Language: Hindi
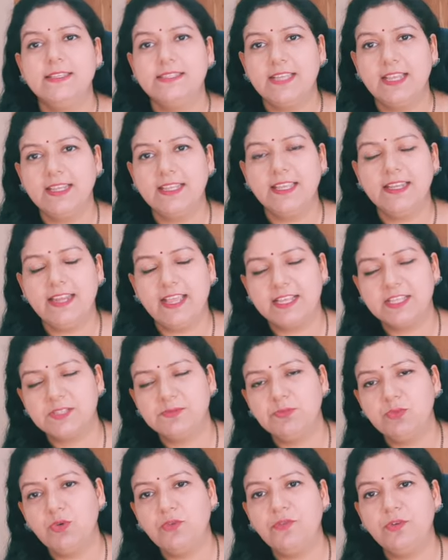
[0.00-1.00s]
चलिए
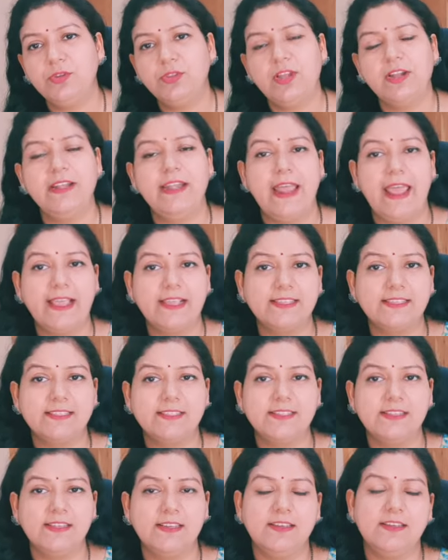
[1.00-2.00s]
नेक्स्ट मूव ऑन द
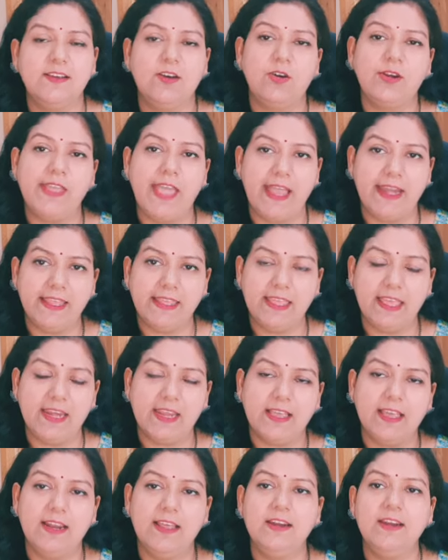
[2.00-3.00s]
नेक्स्ट ऑर्गेनिक हेयर
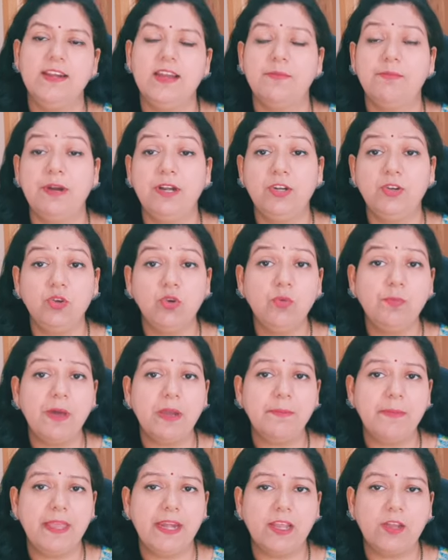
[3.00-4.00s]
कलर नंबर टू
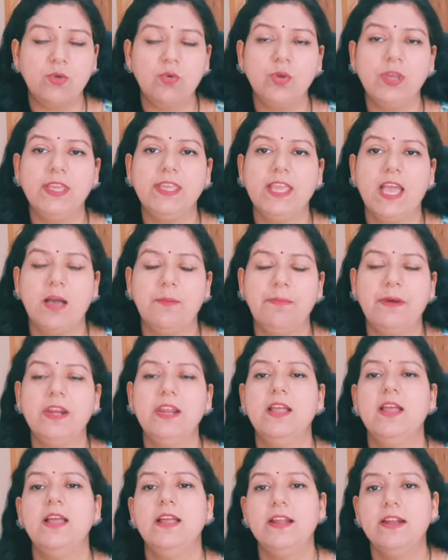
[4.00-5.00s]
पर मैं रखूंगी यहाँ पर
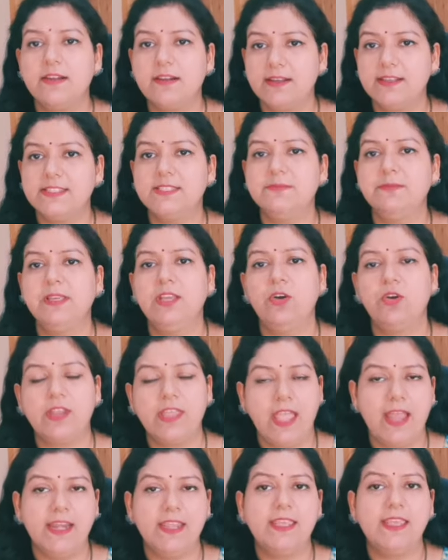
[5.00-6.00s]
ट्रस्ट मी
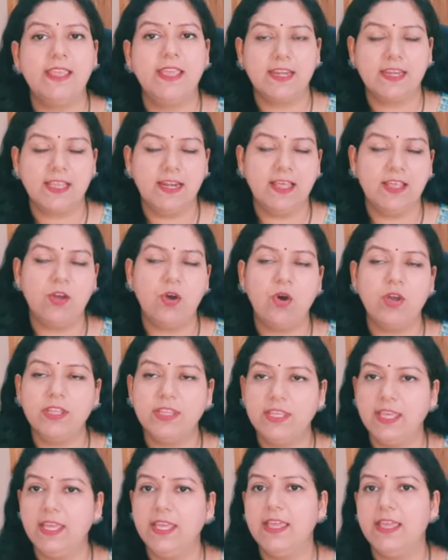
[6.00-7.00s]
ऑर्गेनिक हेयर कलर और
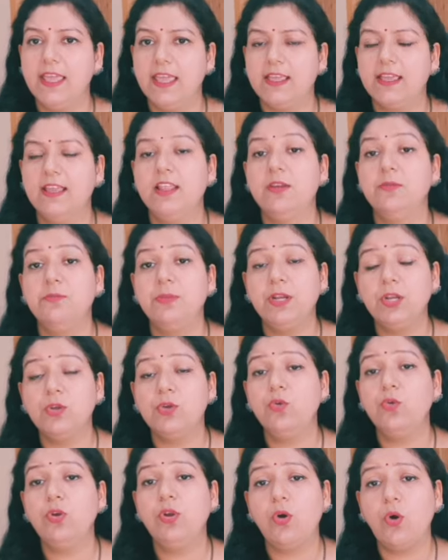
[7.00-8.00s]
ये हेयर कलर
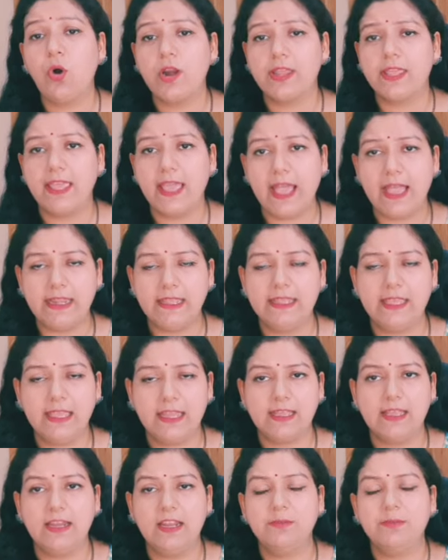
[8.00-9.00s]
बिल्कुल ऑर्गेनिक हेयर
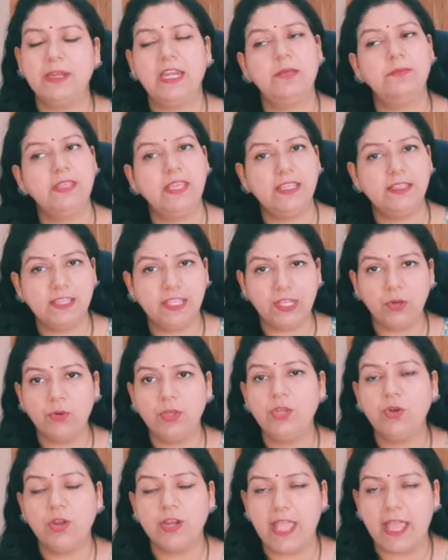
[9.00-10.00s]
कलर मतलब ये तीनों
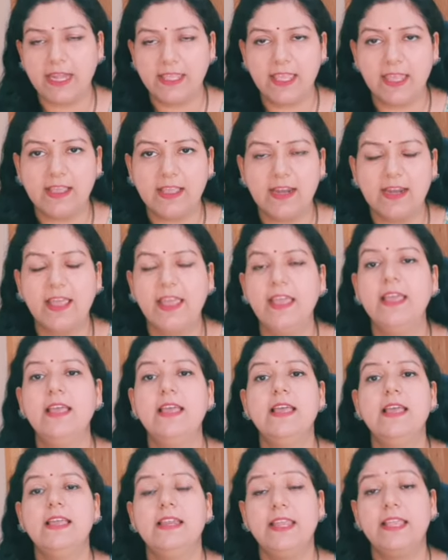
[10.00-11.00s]
ही ऑर्गेनिक हेयर कलर हैं
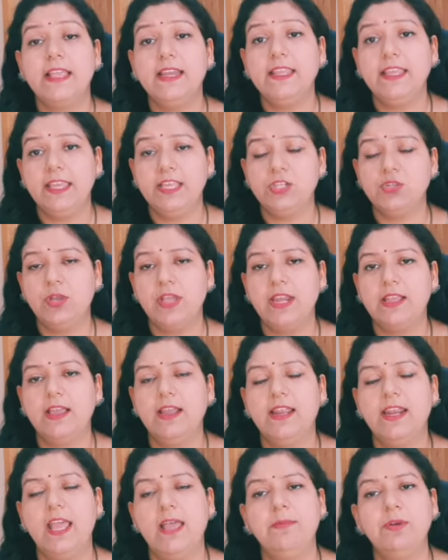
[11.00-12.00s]
लेकिन ये जो हेयर
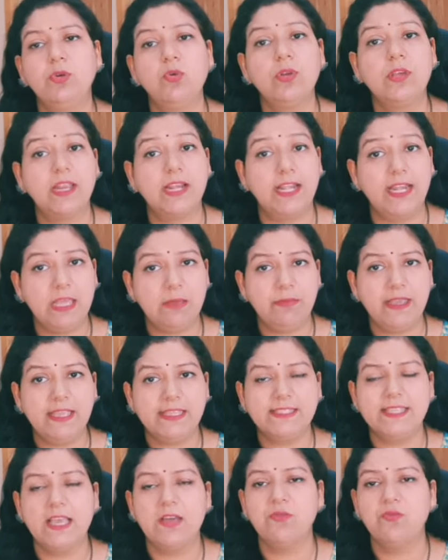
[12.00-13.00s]
कलर है बिल्कुल क्ले
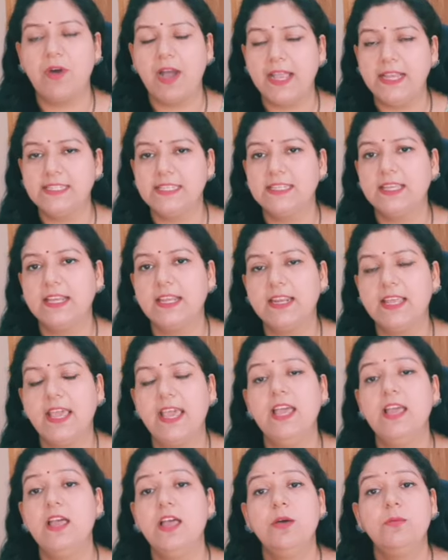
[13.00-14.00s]
बेस है व्हाइट हेयर कलर है
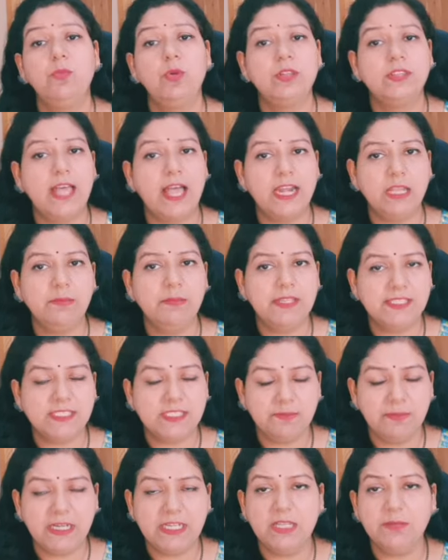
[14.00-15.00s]
मुल्तानी
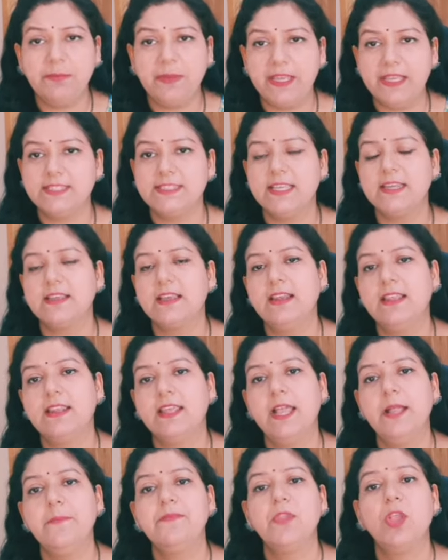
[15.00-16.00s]
मिट्टी बेस हेयर कलर
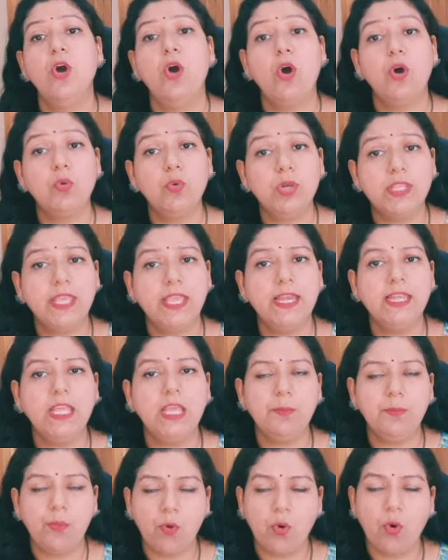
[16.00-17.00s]
है और उनके लिए
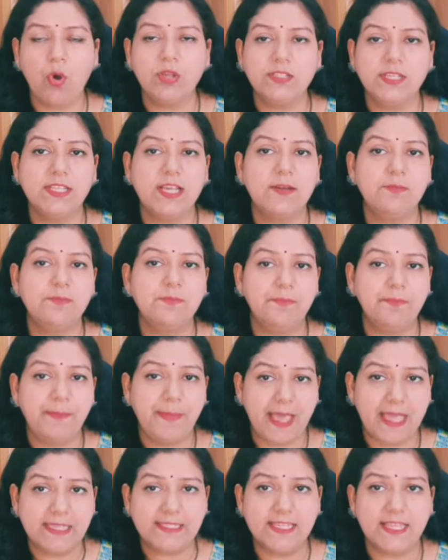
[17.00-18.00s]
बहुत ज़्यादा
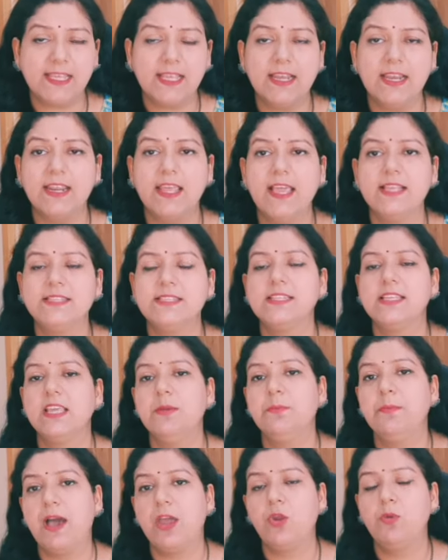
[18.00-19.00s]
बेस्ट हेयर कलर है जिनके
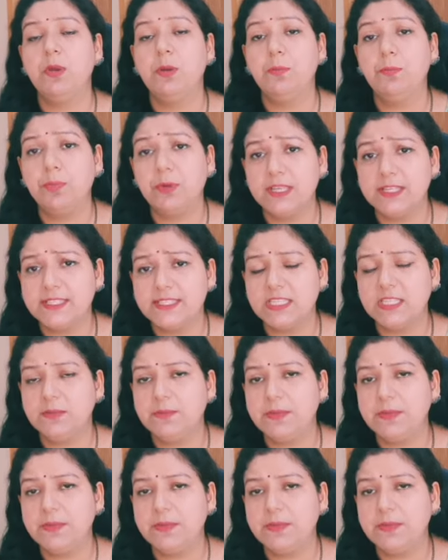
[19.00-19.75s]
बालों में किसी